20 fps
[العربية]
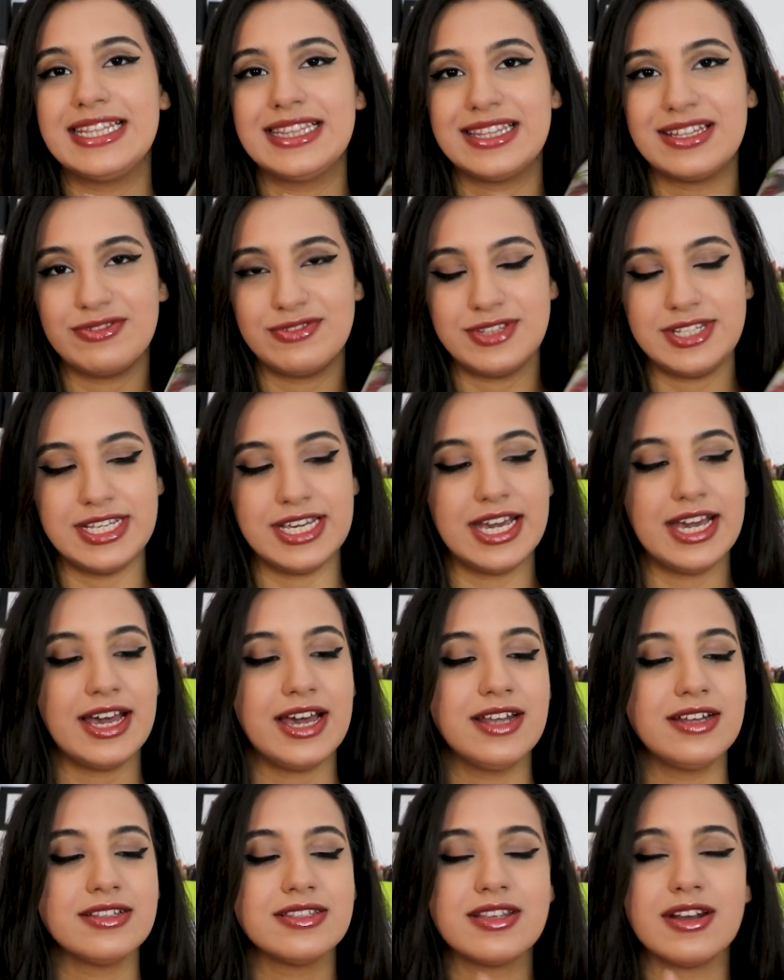
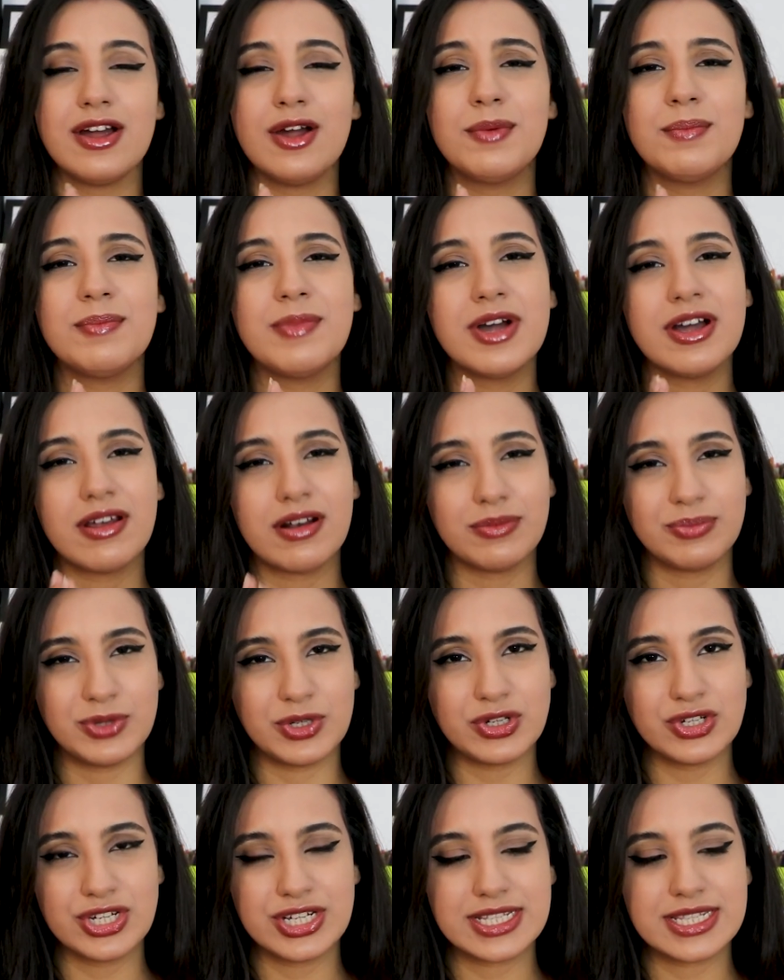التفتيح انا صراحه ما
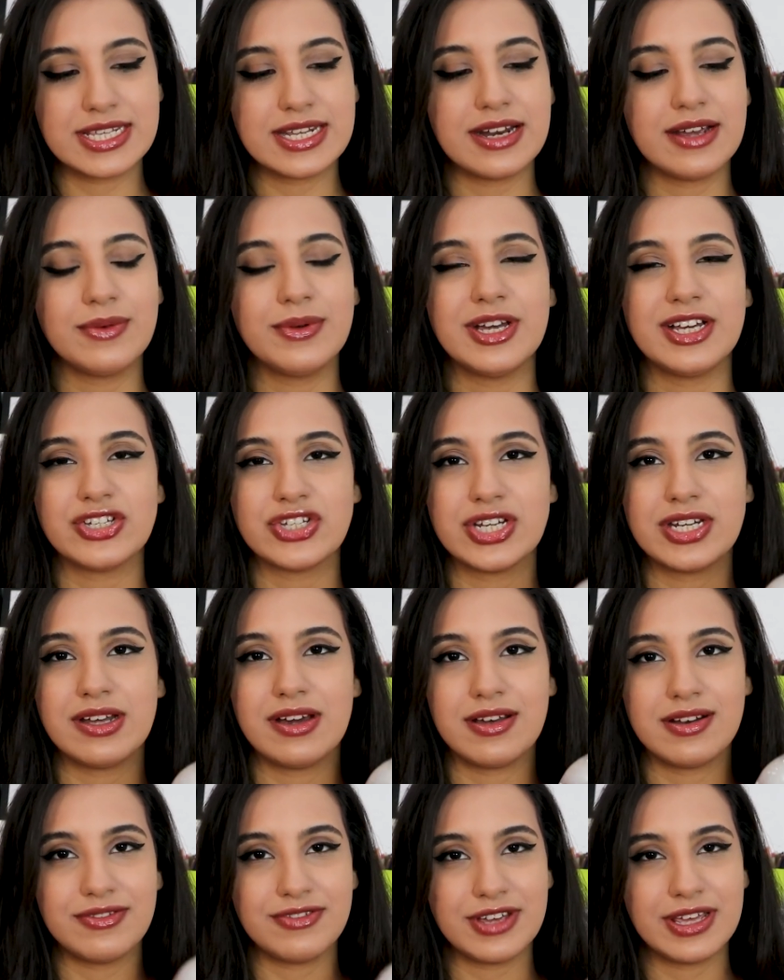جربتهاش كتير قوي عشان
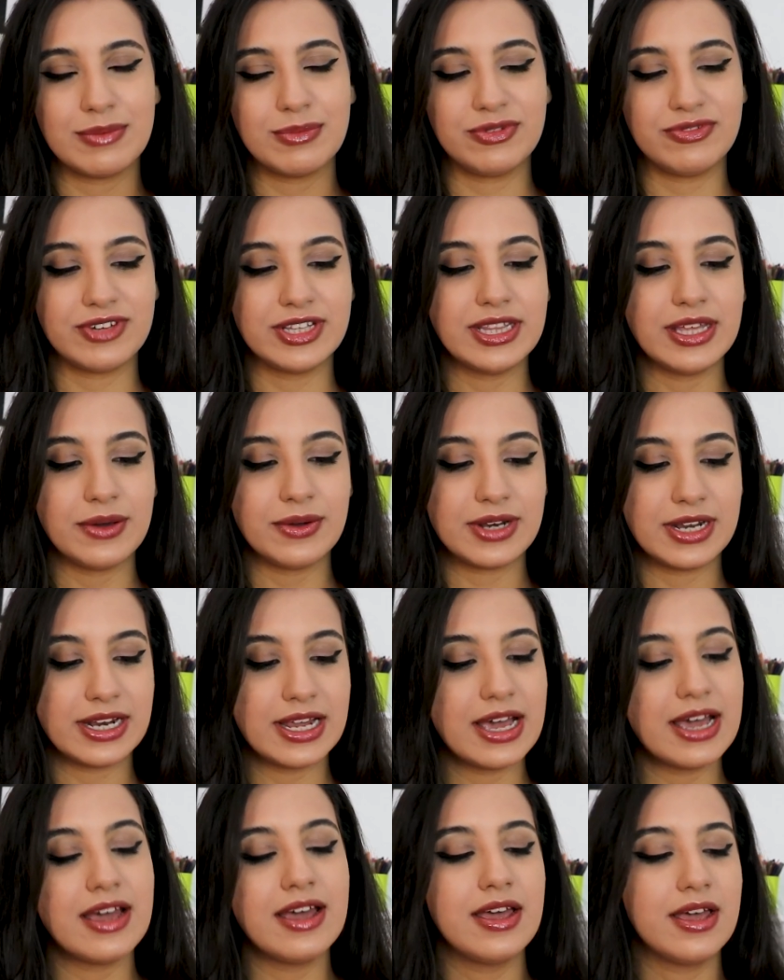اعرف هي بتفتح ولا
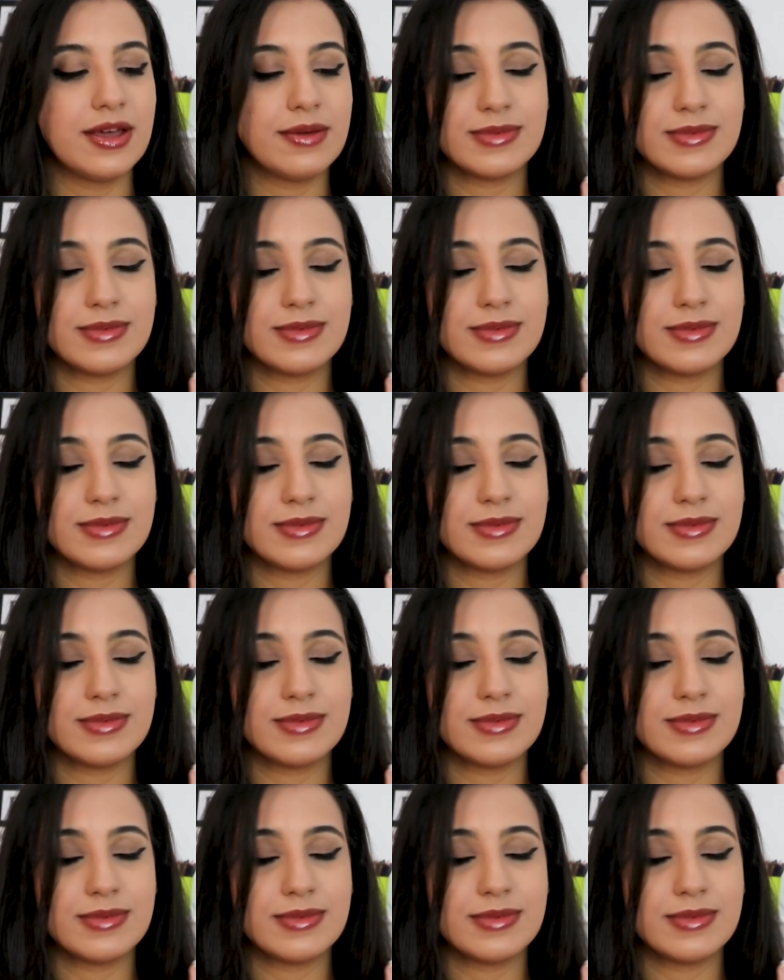لا